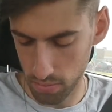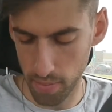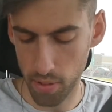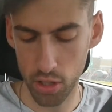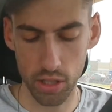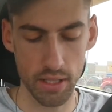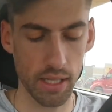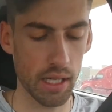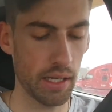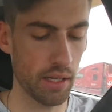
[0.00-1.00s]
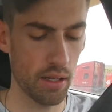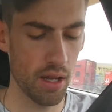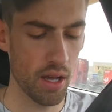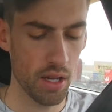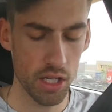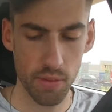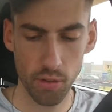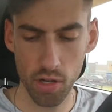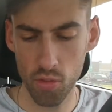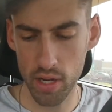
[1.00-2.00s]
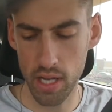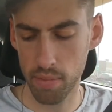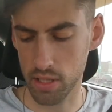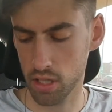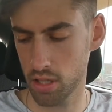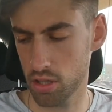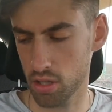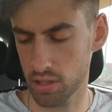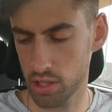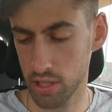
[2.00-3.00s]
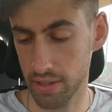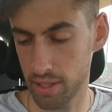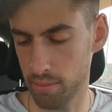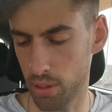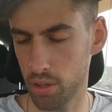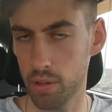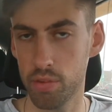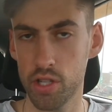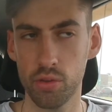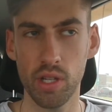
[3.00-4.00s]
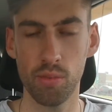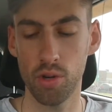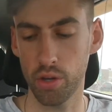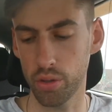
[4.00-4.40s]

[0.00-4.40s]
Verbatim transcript: Il m'a pas que sacré le gant. J'ai pris un moyen parce que, genre, c'est ça que ça va être bon, là, puis j'ai goût d'en boire un